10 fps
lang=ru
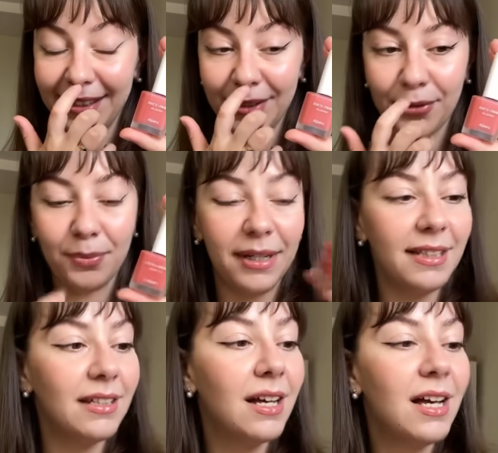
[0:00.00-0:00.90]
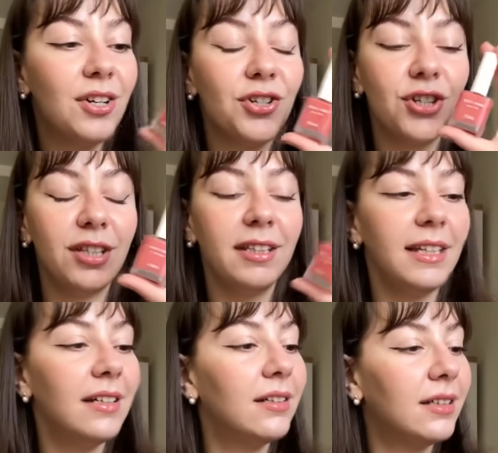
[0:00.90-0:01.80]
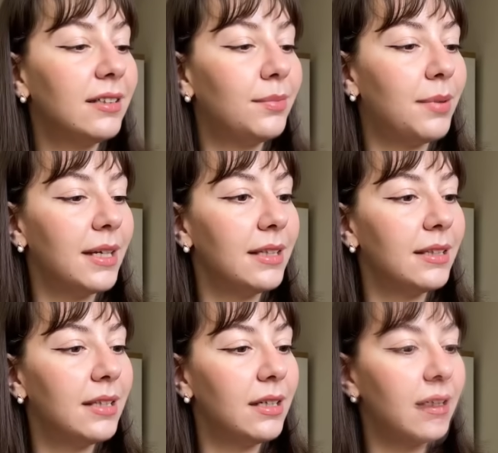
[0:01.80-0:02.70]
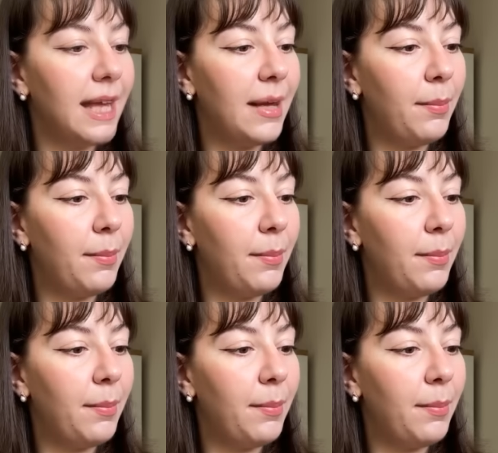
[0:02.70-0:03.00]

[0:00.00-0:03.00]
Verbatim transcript: это румяна жидкие от бренда